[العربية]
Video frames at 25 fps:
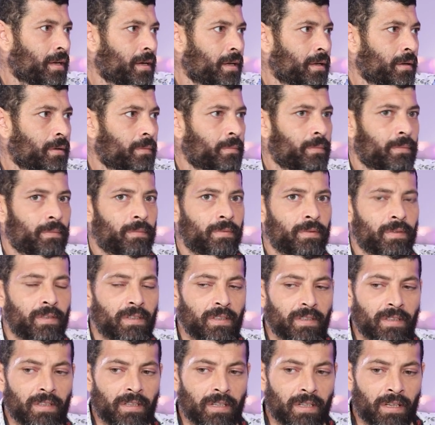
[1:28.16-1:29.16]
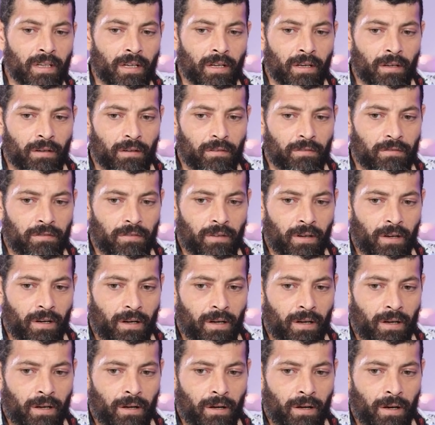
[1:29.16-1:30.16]
يعني ف
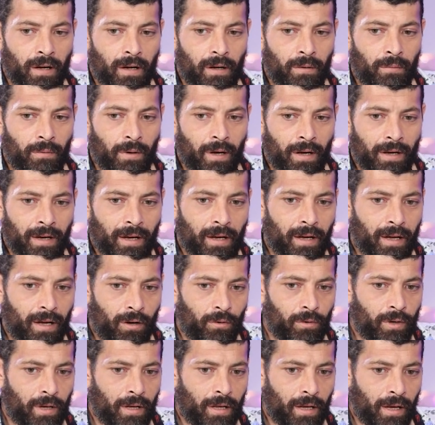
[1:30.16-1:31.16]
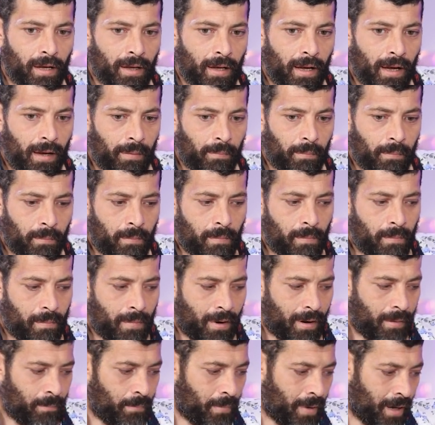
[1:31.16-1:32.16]
وانا كوني
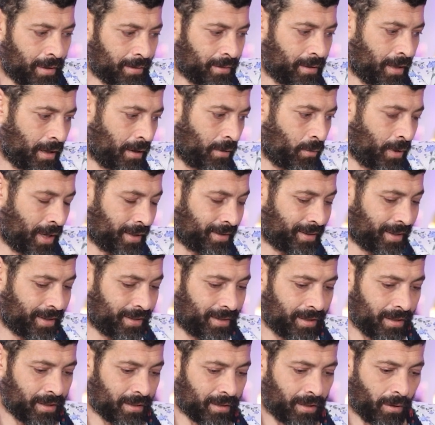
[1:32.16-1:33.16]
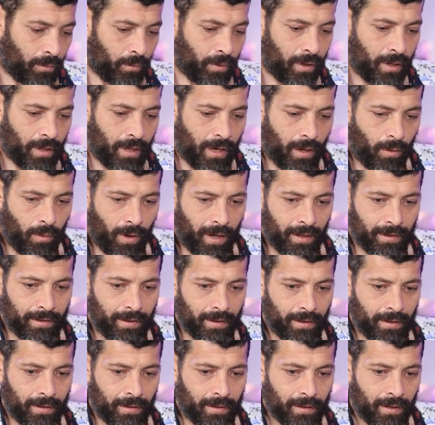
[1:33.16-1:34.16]
مقضى وقت كتير طويل
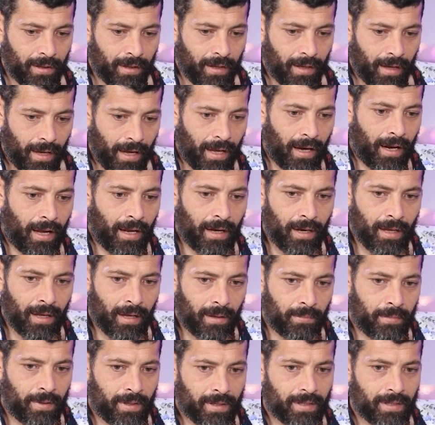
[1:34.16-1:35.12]
لوحدي هاي العلاقه